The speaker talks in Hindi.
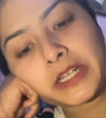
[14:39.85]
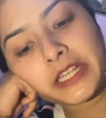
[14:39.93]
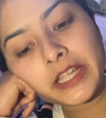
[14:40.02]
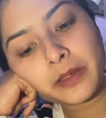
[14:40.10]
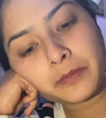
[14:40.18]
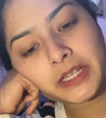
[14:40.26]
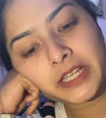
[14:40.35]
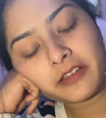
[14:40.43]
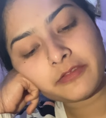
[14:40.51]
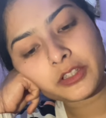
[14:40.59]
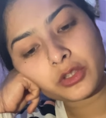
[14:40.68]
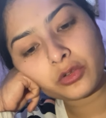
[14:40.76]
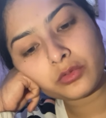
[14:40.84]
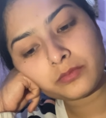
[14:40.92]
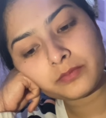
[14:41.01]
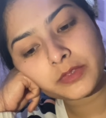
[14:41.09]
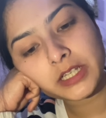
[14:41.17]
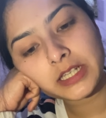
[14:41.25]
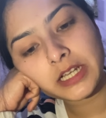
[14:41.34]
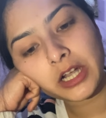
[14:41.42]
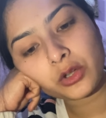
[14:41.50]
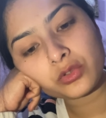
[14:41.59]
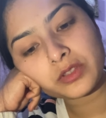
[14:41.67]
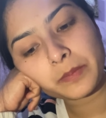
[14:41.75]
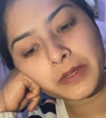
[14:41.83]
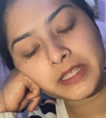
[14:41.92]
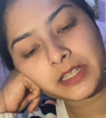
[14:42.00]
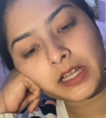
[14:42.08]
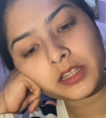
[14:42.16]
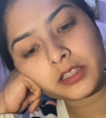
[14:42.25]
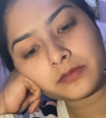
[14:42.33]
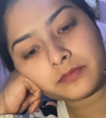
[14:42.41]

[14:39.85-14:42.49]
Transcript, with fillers: बढ़िया है बढ़िया फिर तो कल काटो हम्म। सबके साथ